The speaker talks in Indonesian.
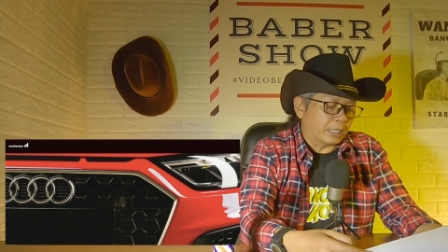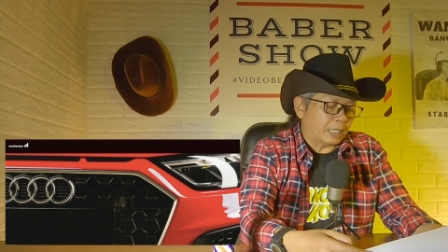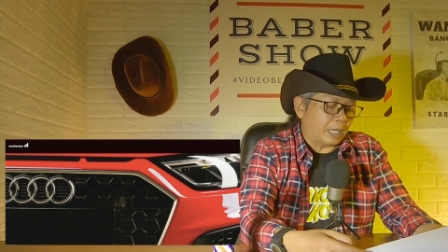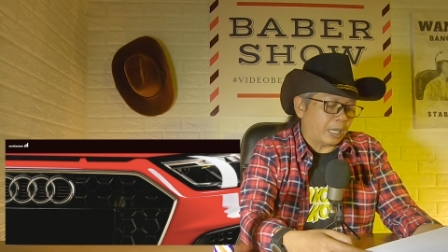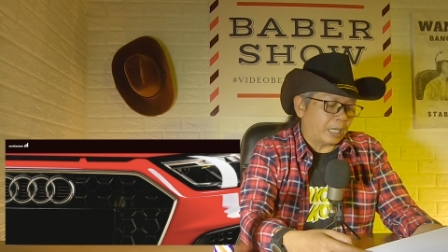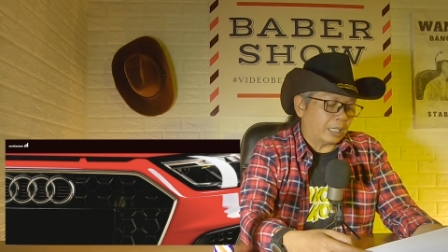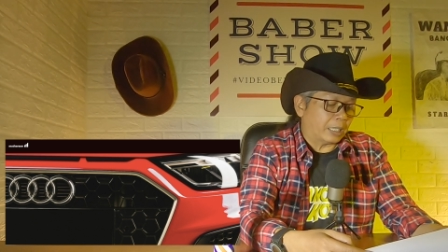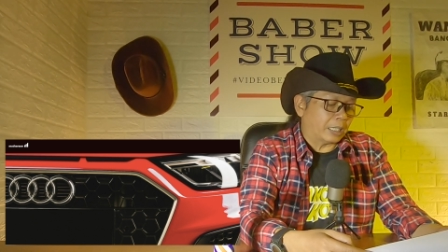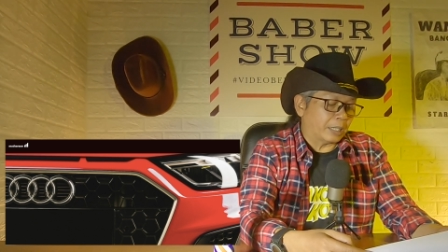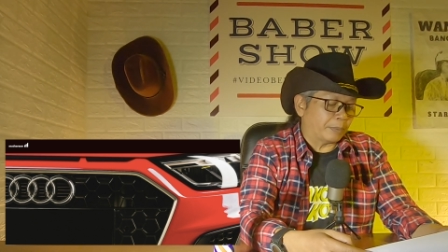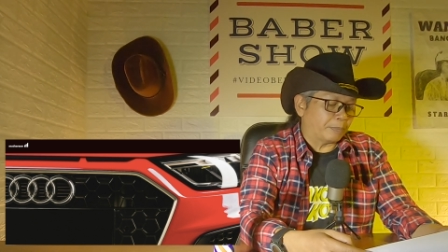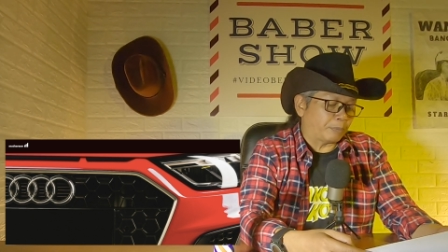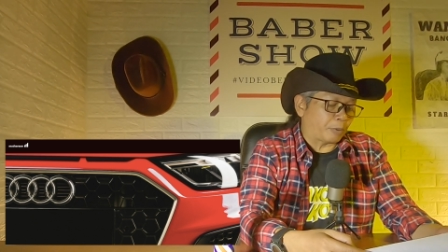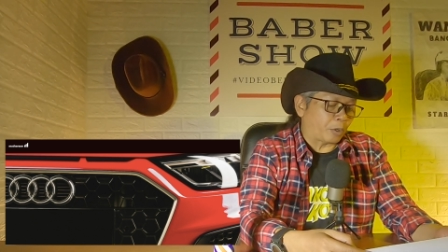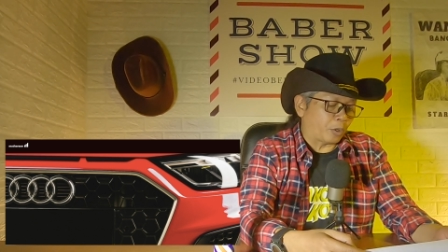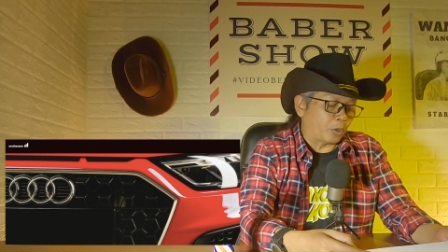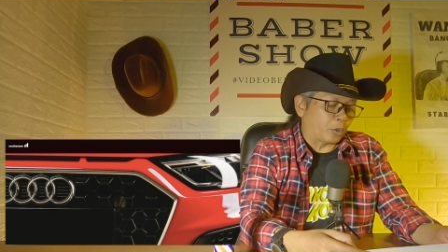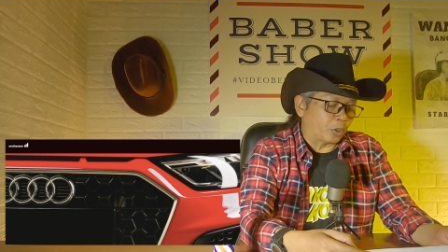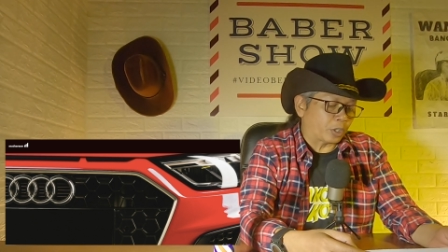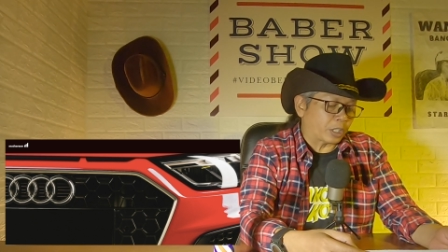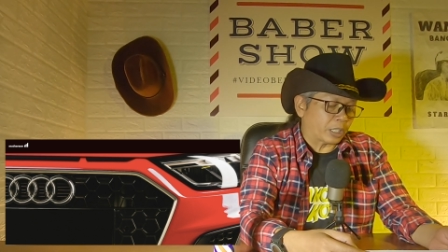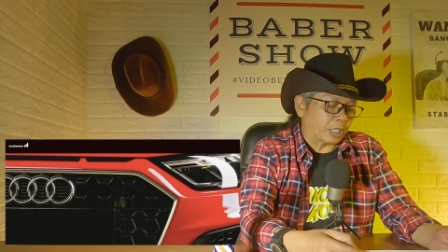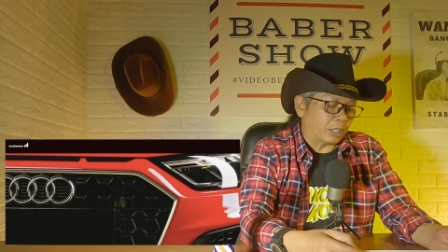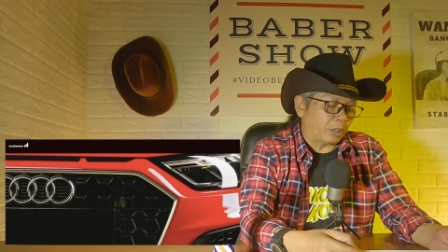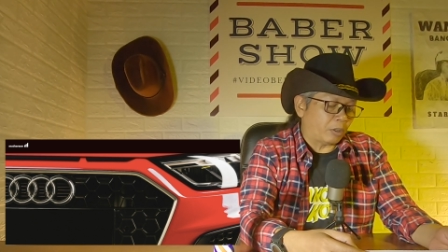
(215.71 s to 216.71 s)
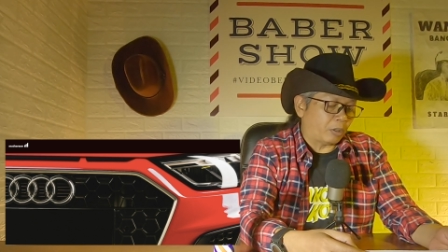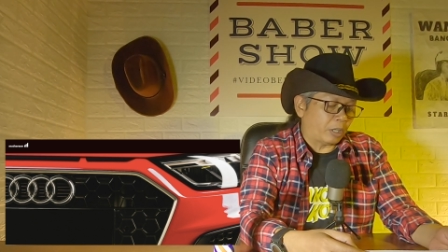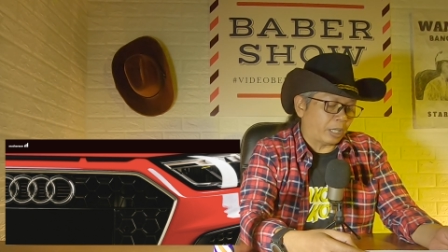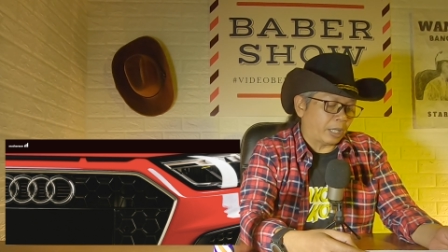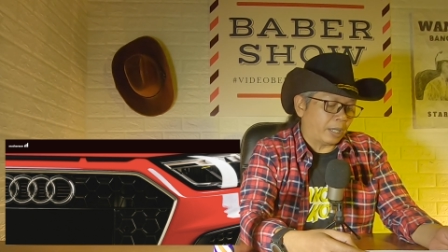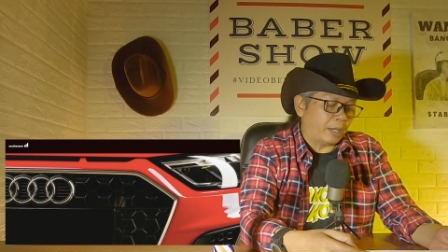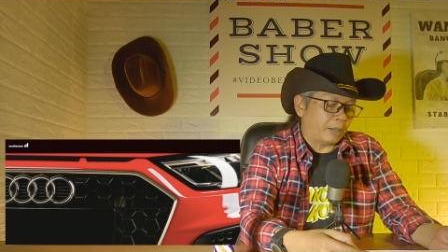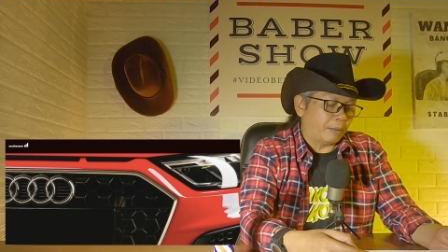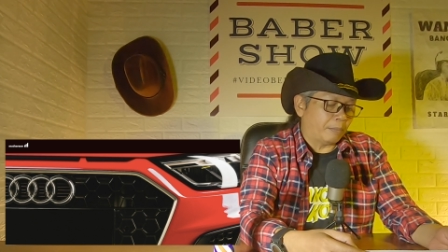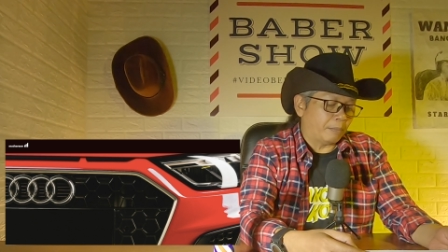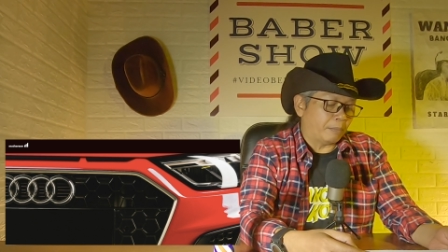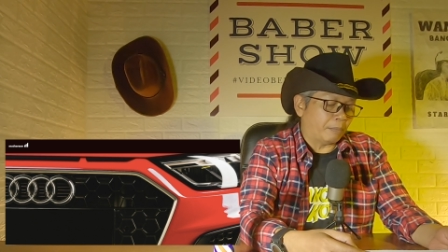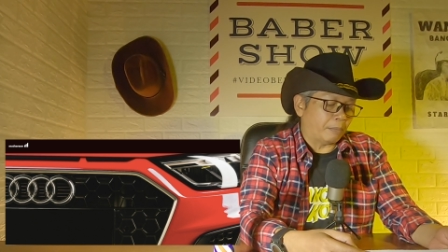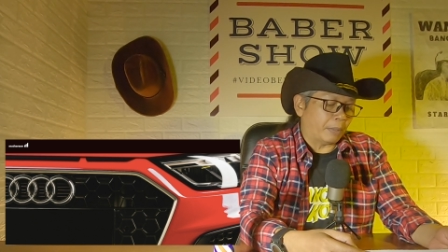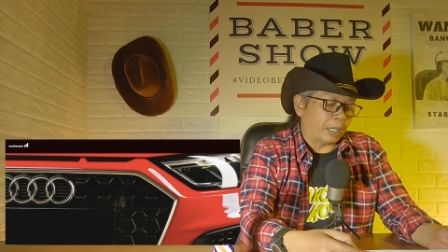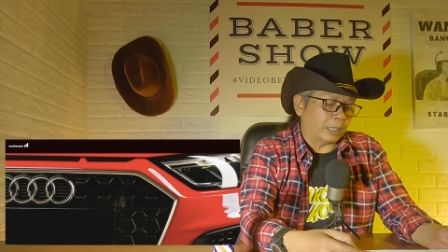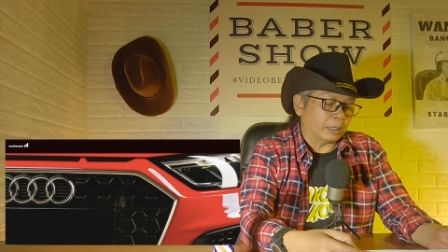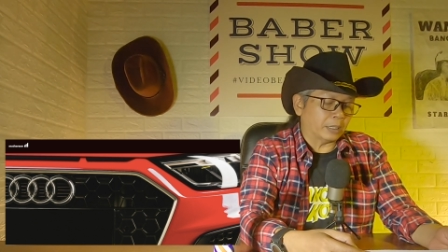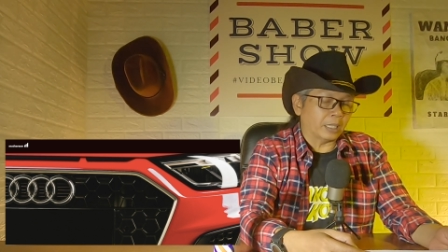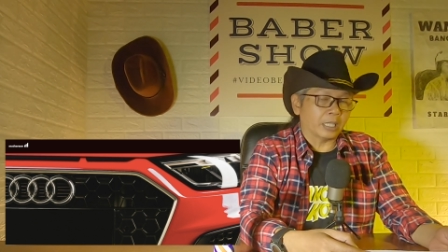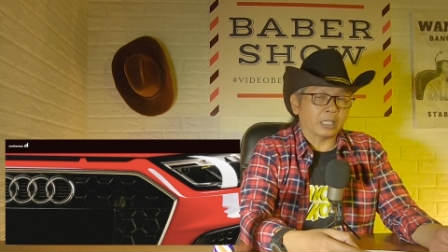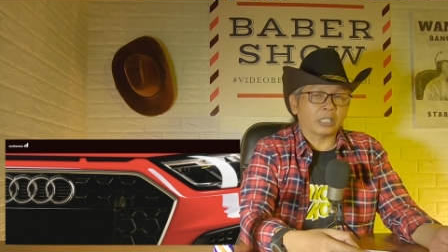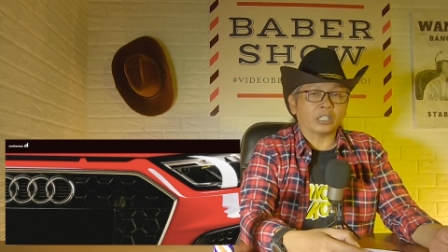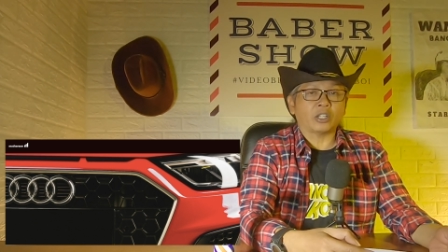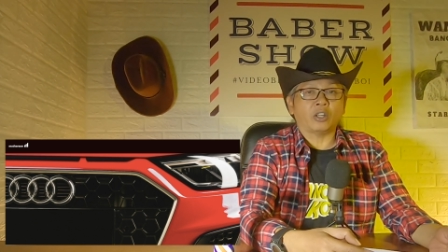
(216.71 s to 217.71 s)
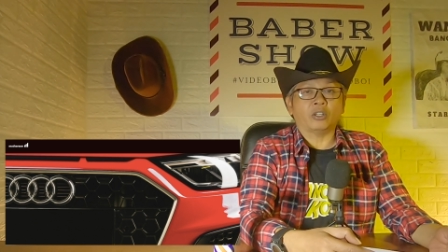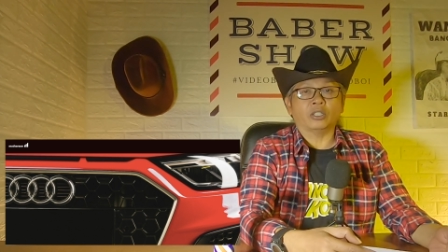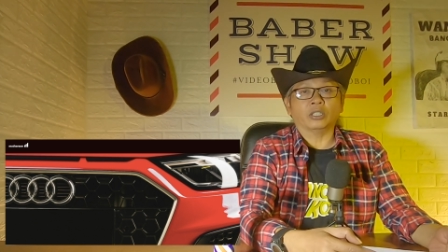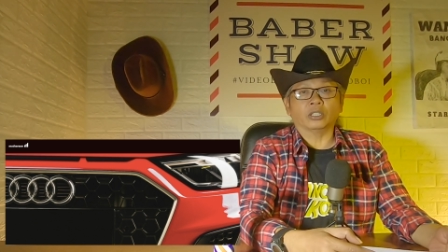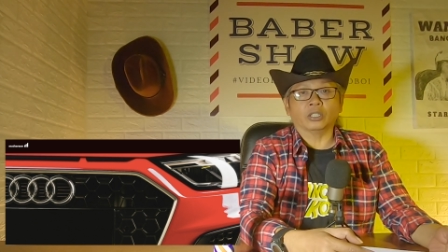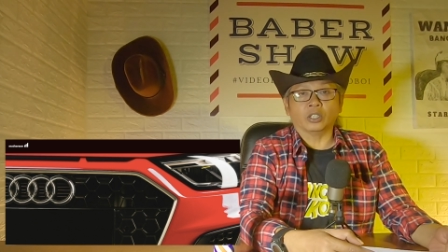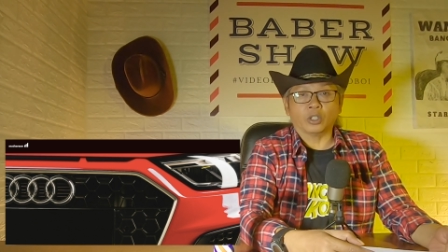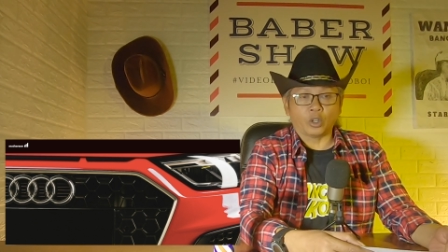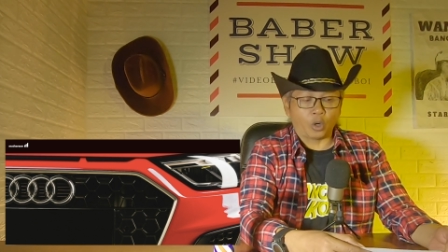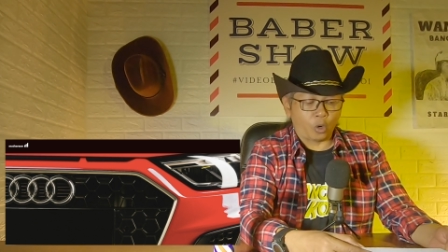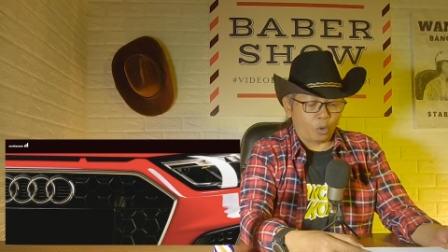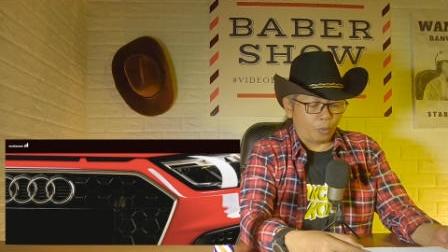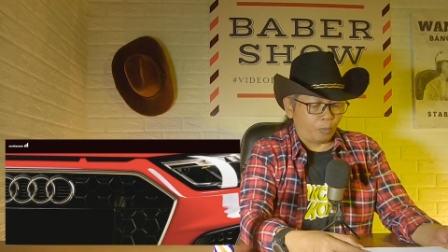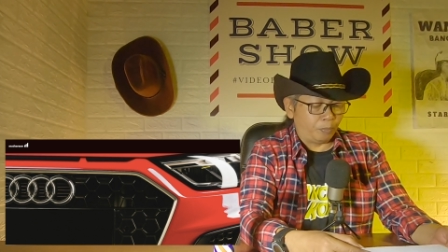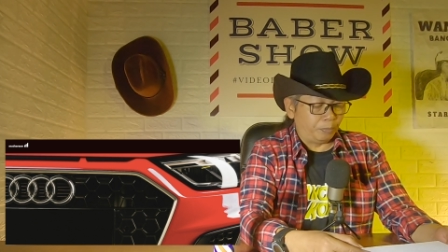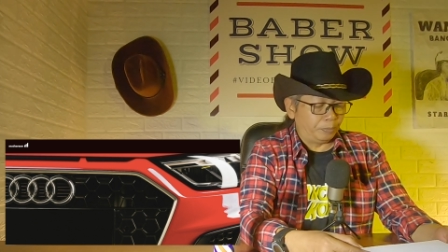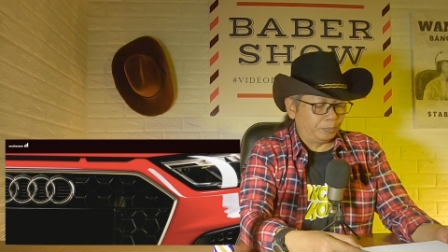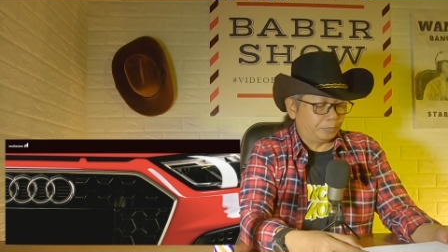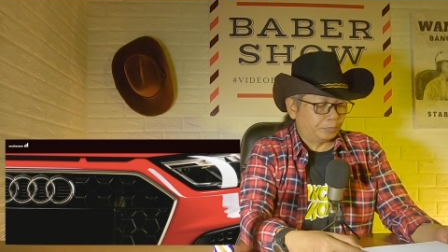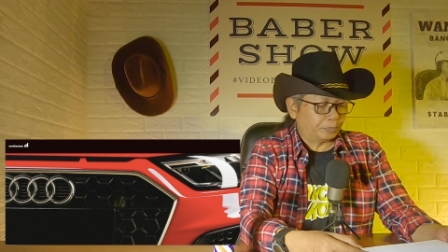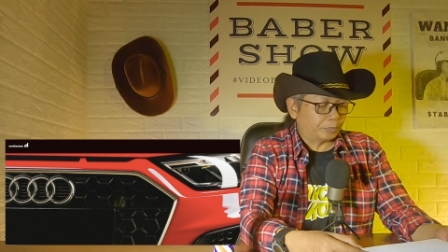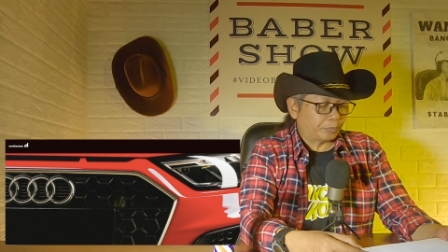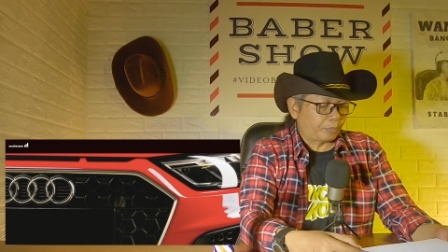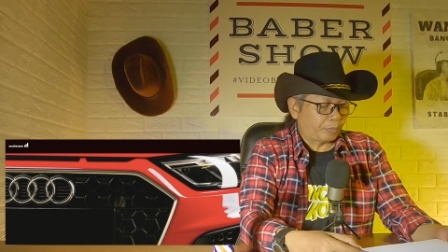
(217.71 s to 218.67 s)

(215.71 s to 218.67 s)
yang diproduksi oleh Motherson Group.